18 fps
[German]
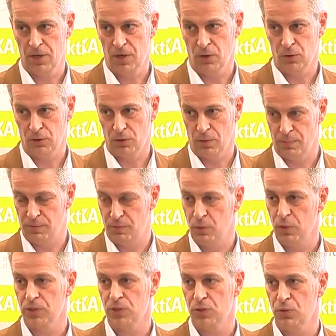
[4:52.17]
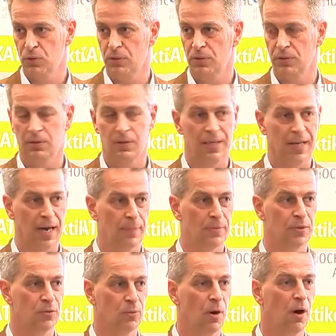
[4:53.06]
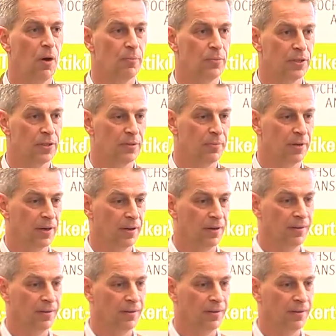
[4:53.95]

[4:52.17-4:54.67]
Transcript: und Komfortzonen gab es überhaupt nicht mehr.